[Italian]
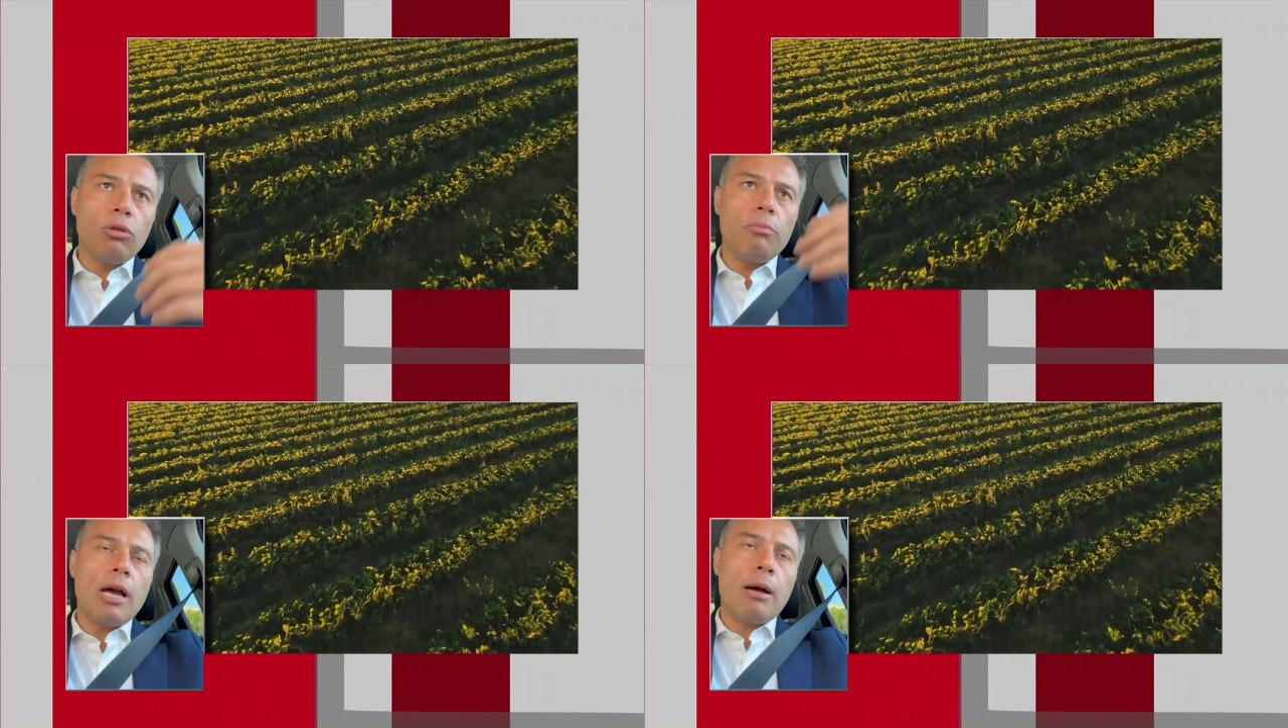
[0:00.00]

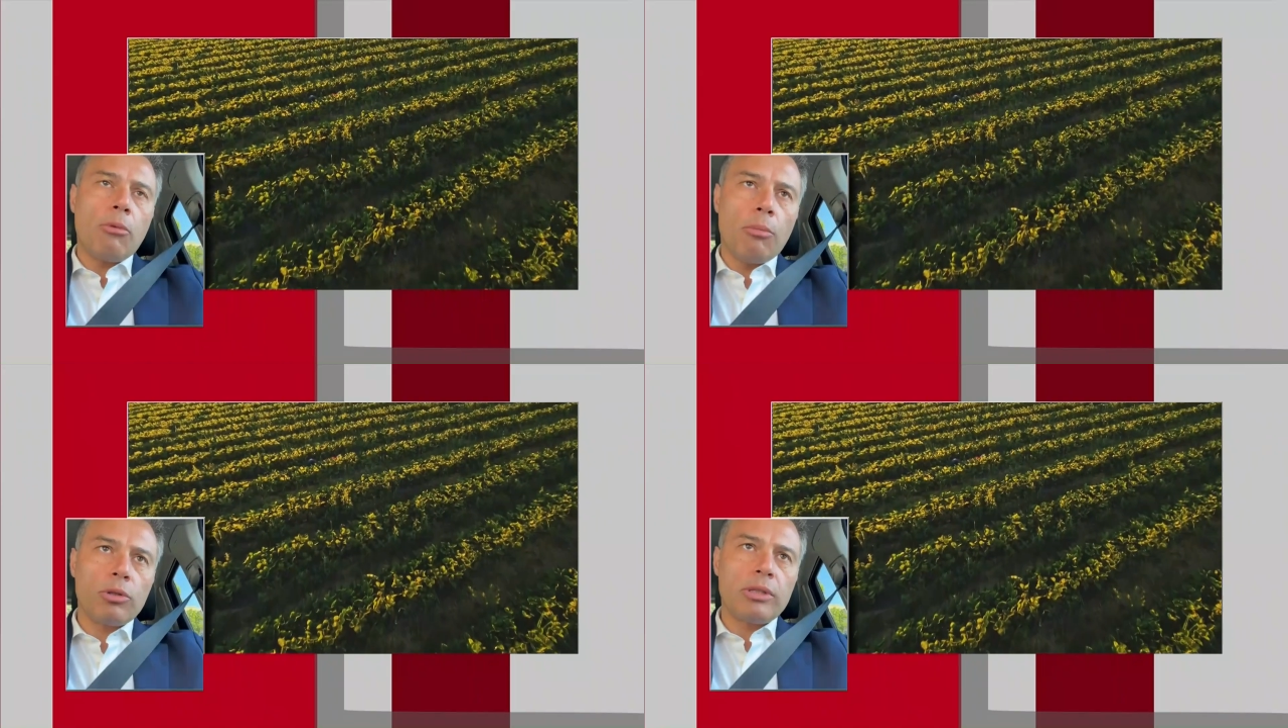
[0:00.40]

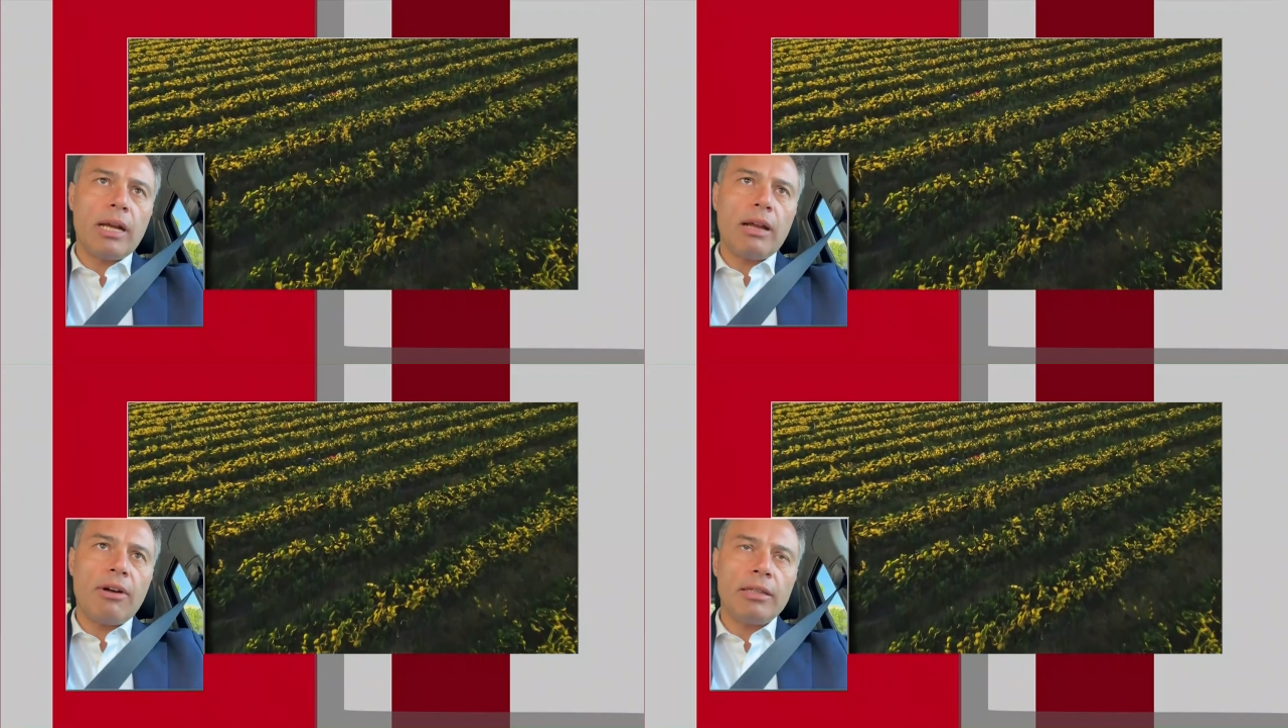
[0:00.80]
dobbiamo
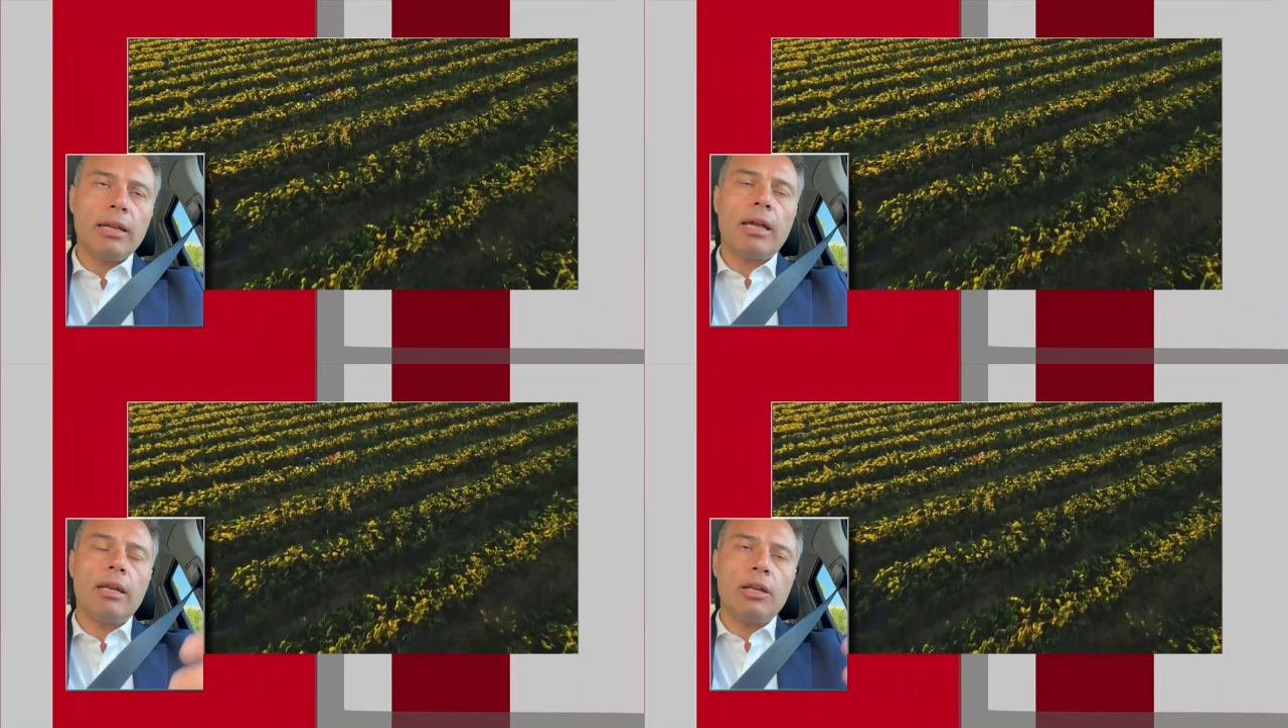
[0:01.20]
portare avanti
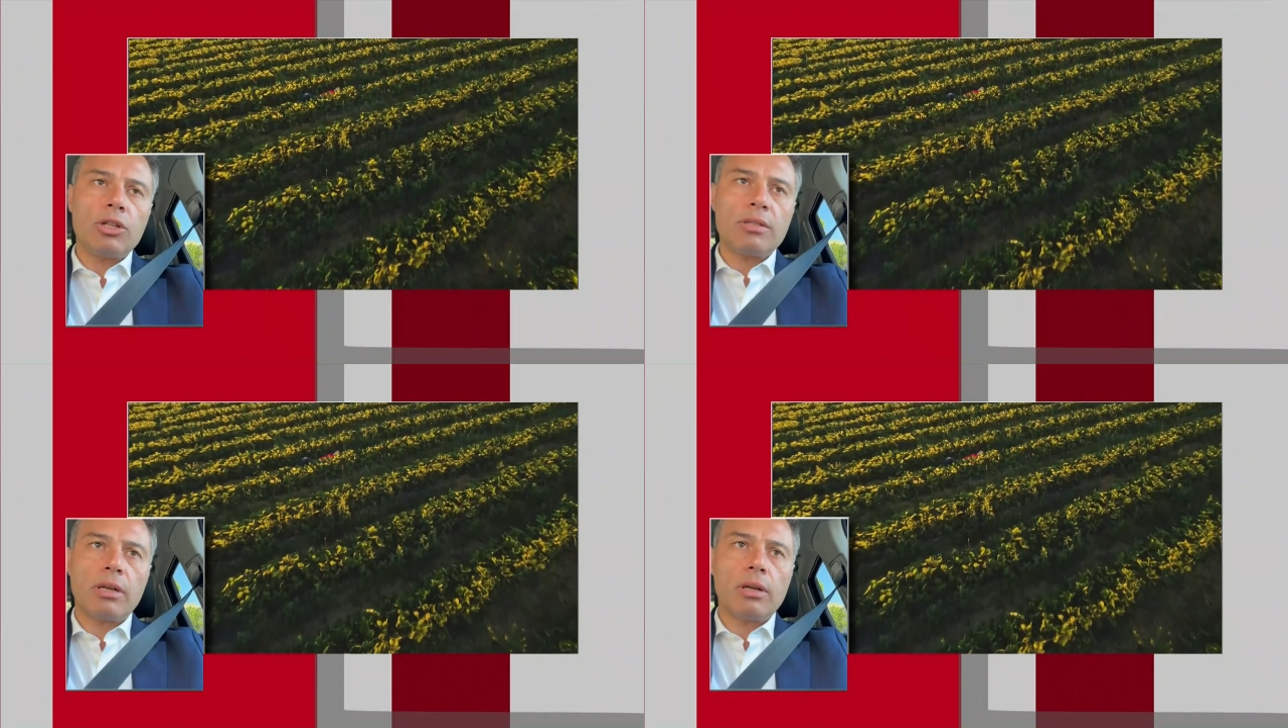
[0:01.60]
e che è
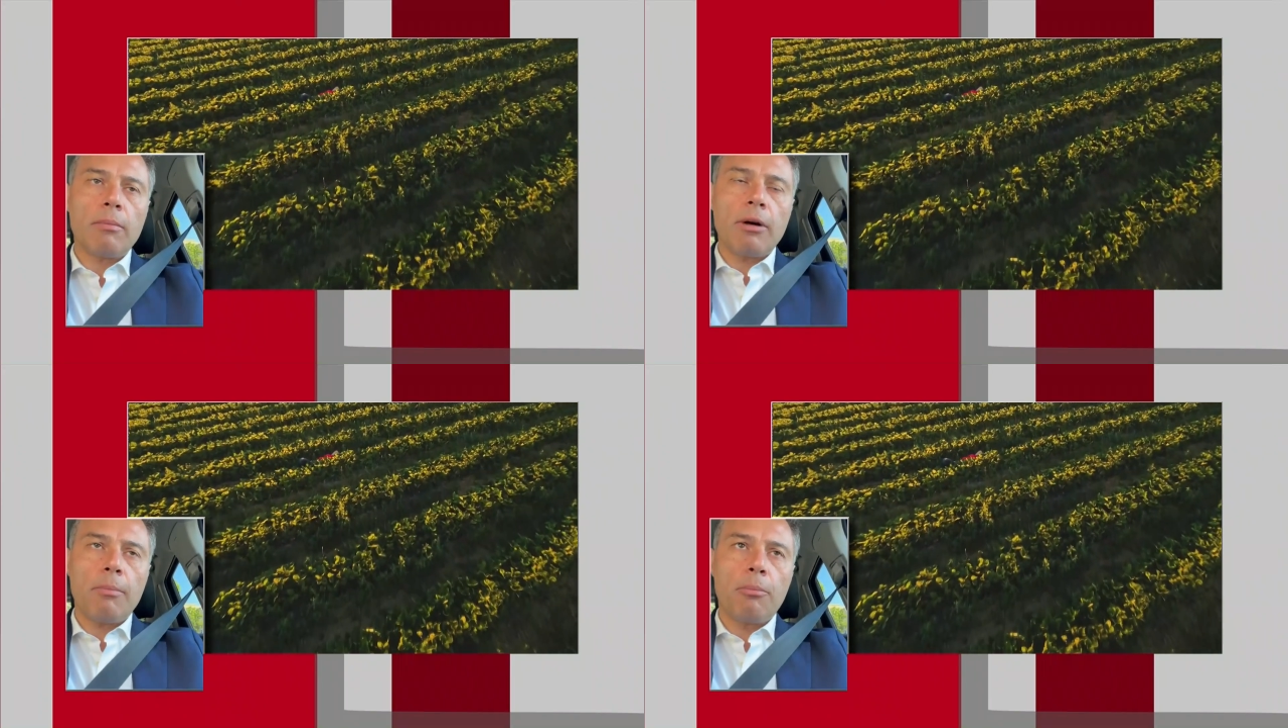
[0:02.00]

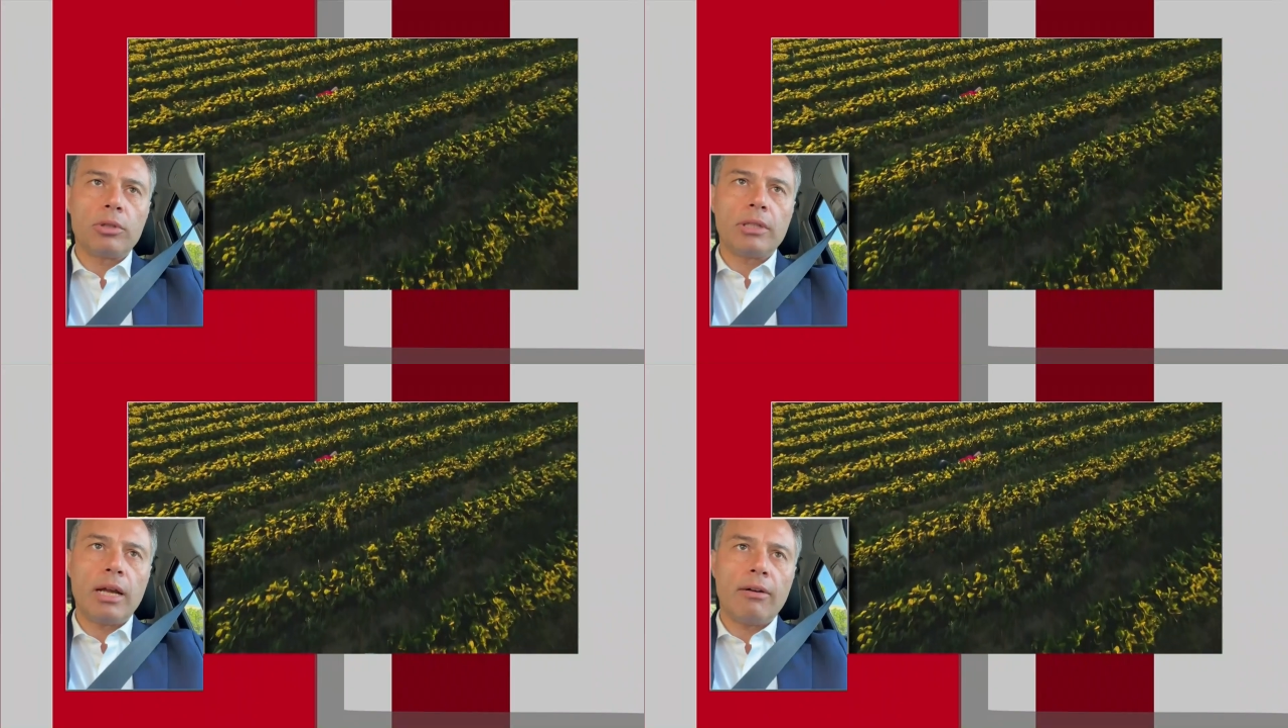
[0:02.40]
necessario
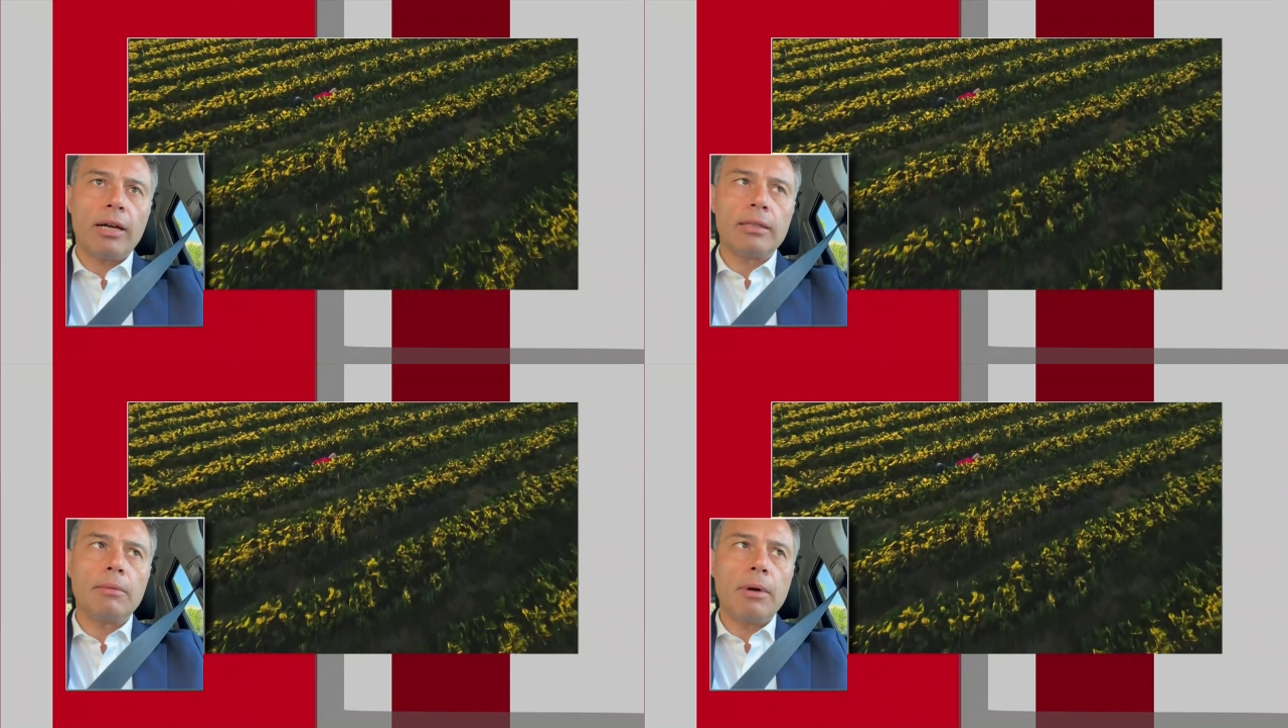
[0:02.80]
portare
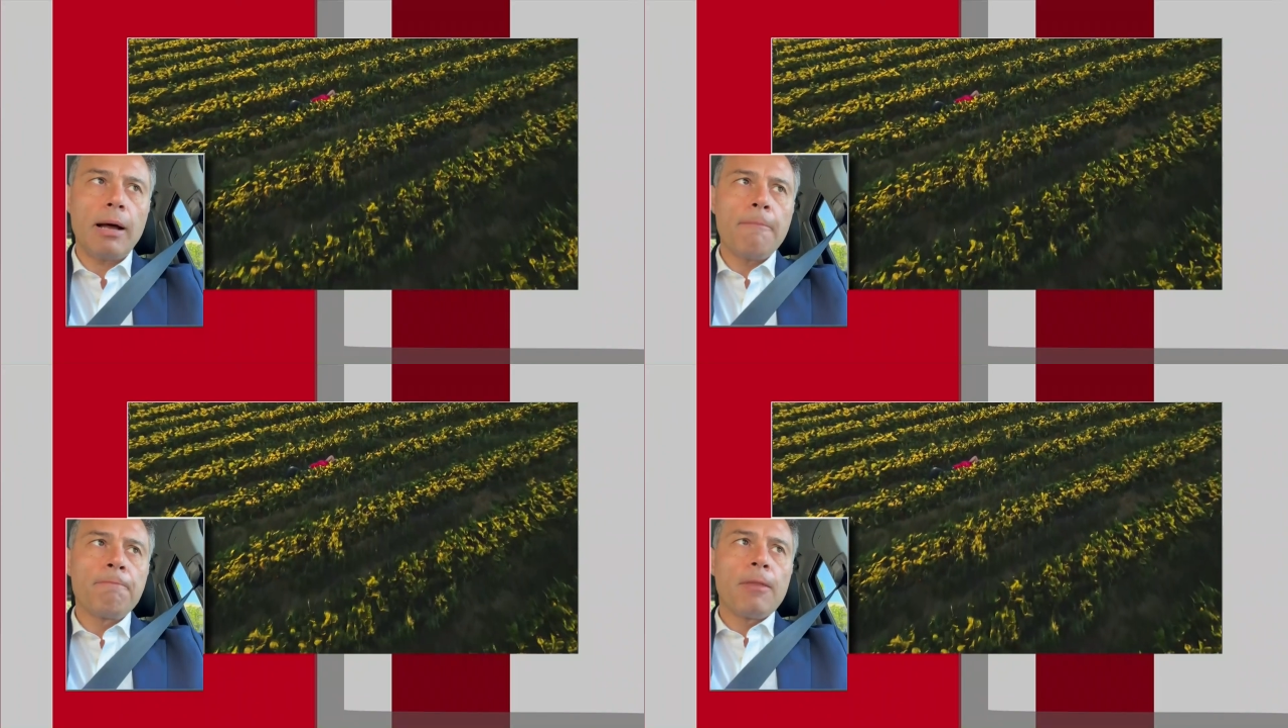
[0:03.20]
avanti,
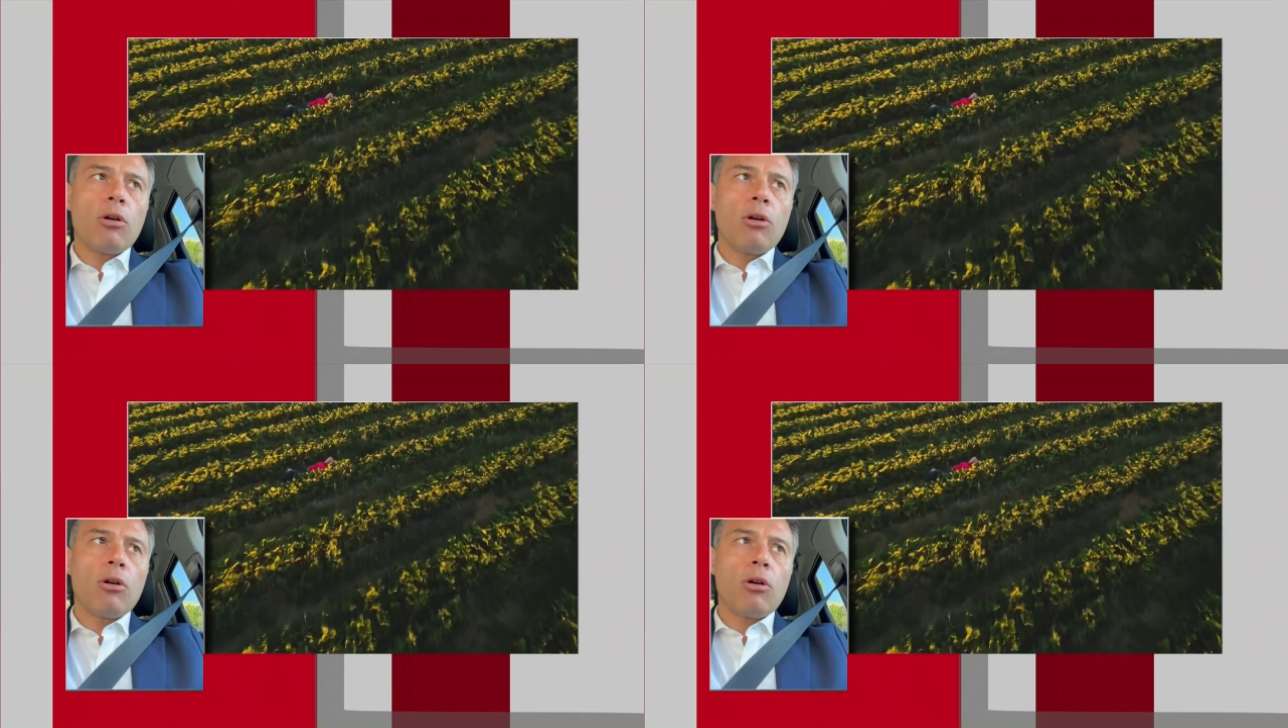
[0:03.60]
ma